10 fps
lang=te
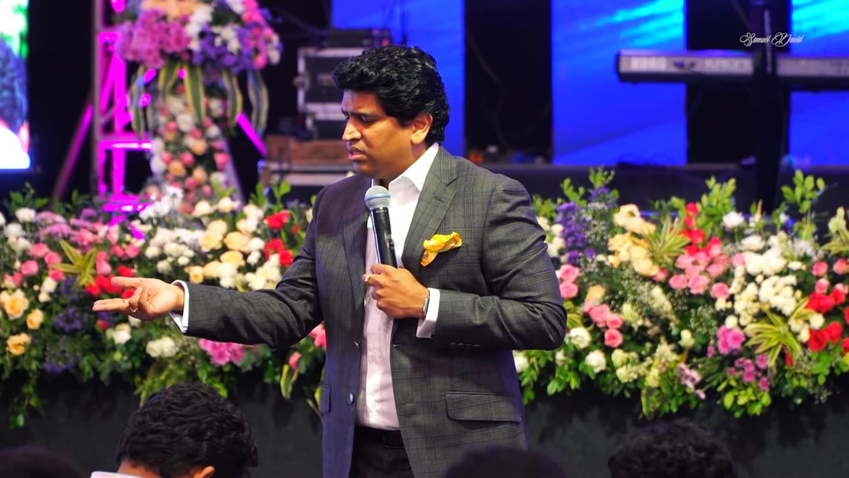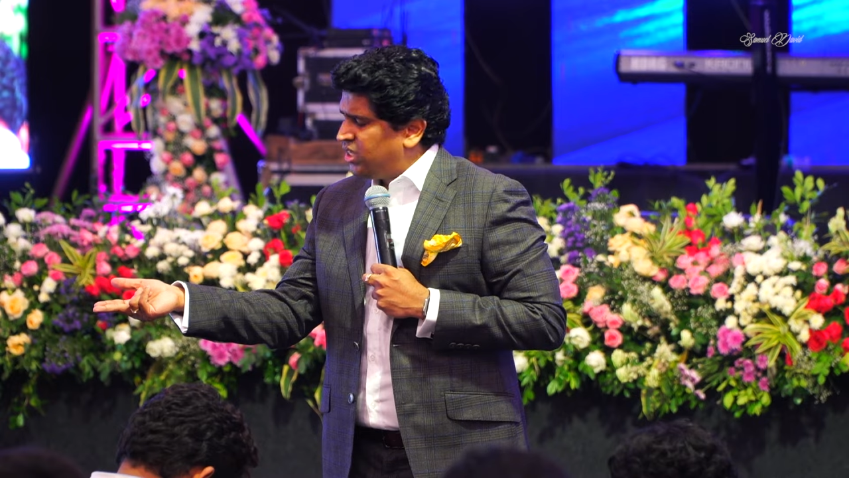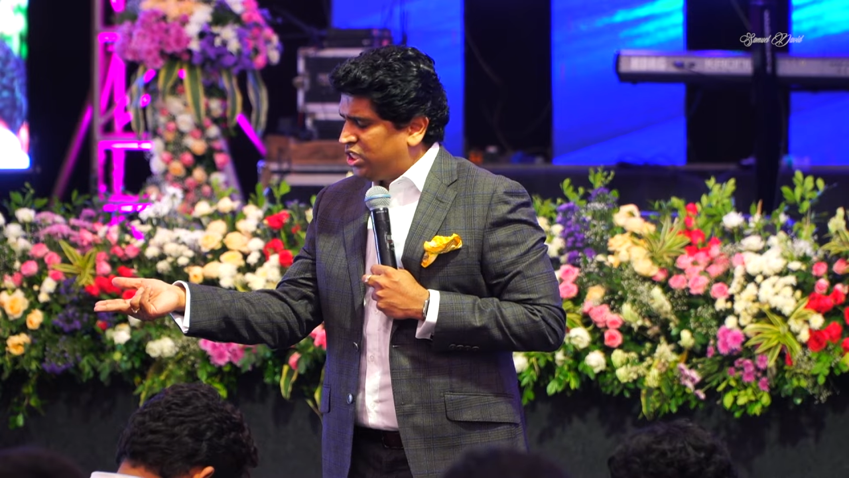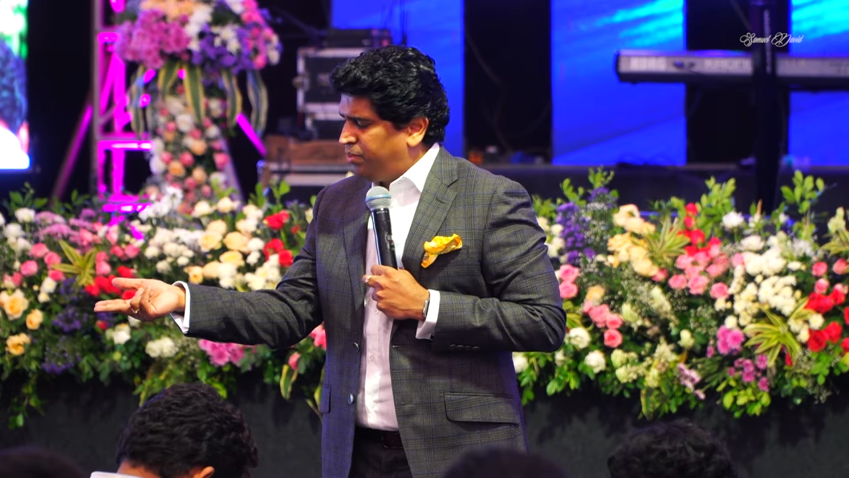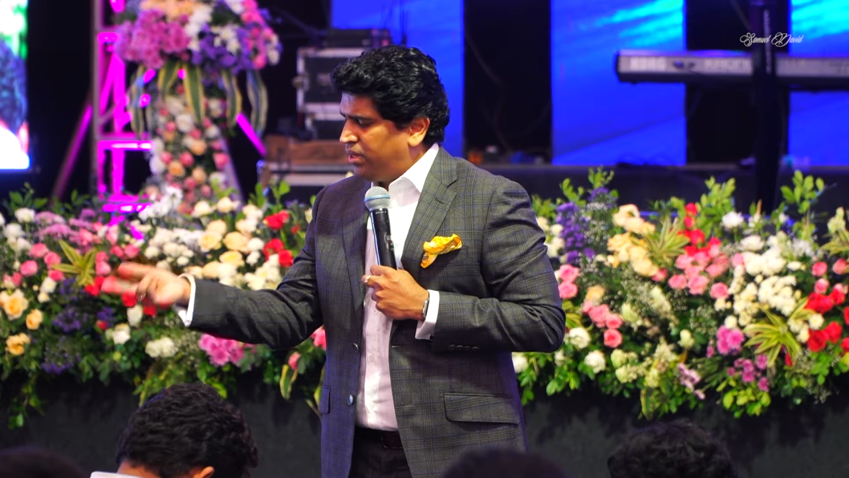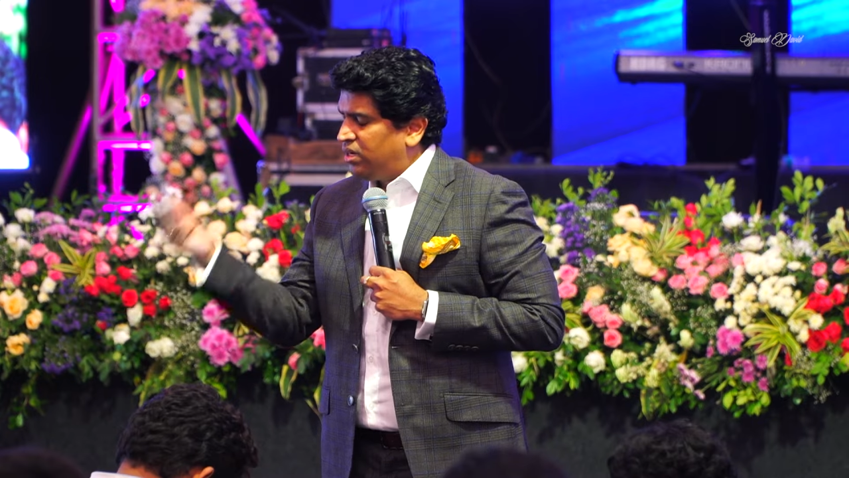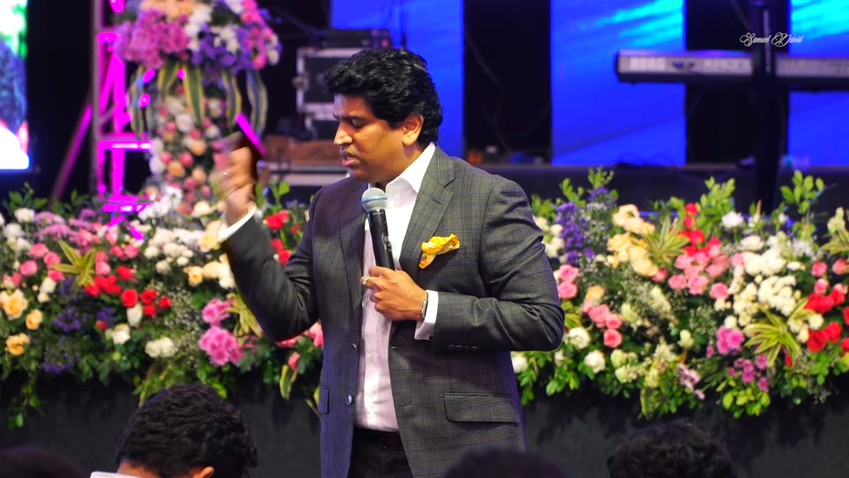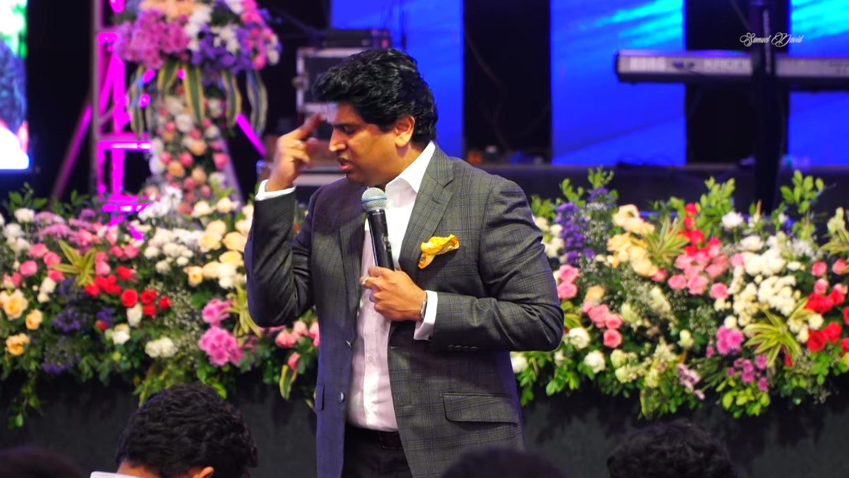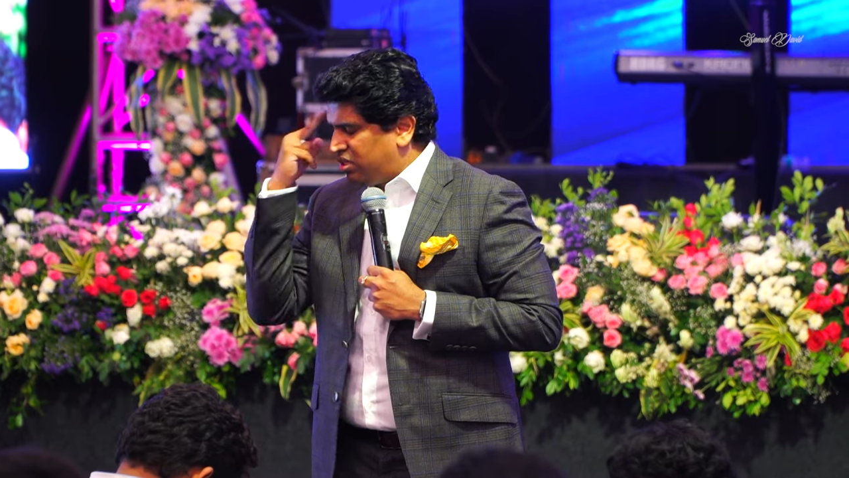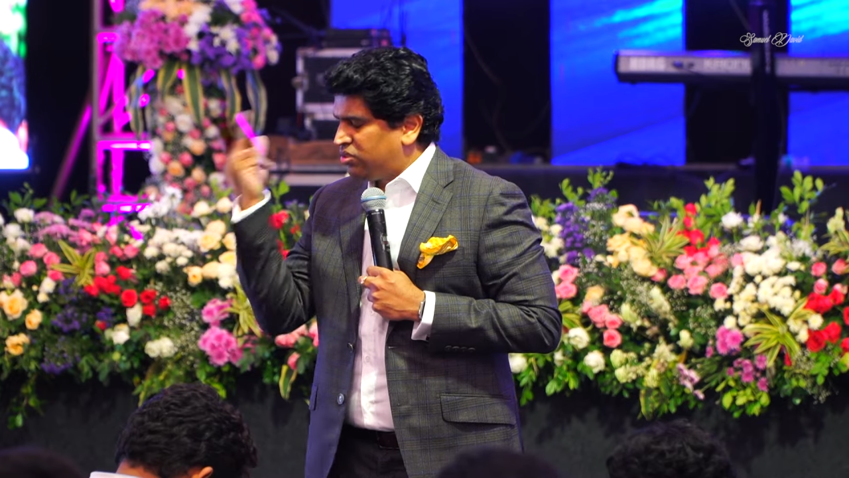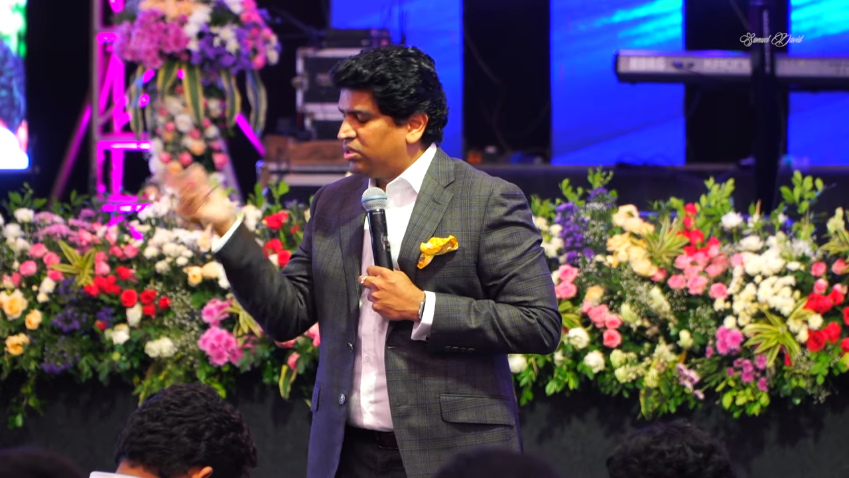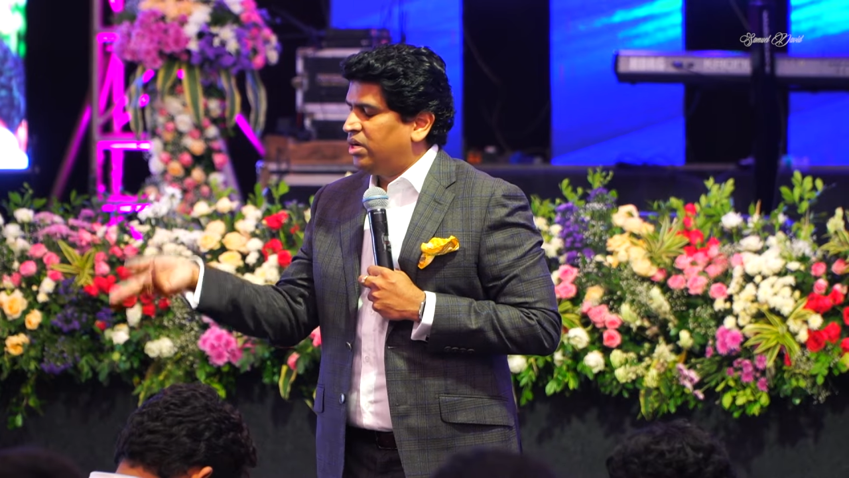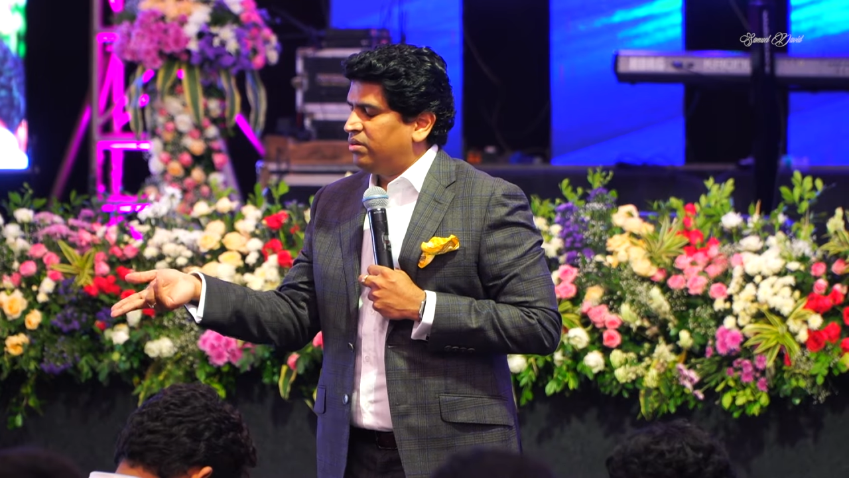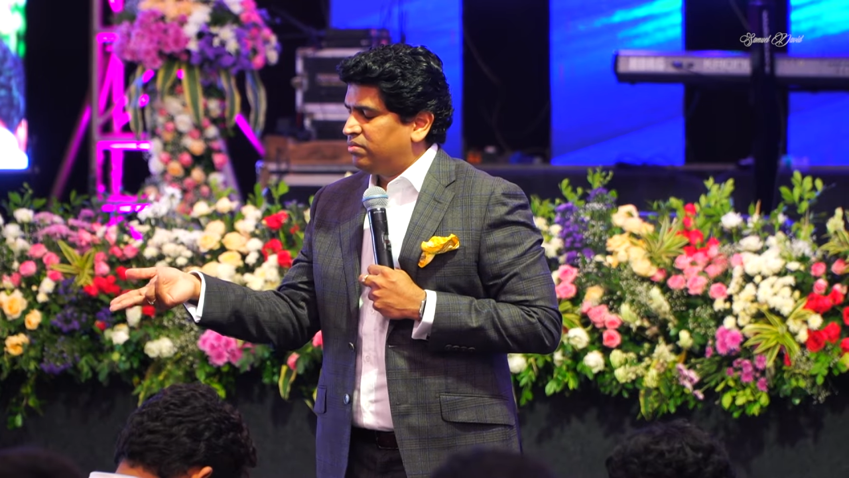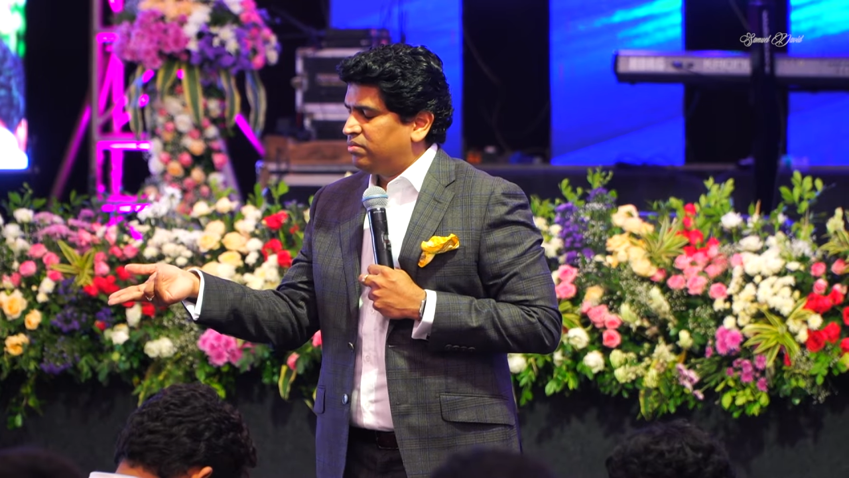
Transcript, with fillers: చచ్చిపోయాడు నిద్రిస్తున్నాడు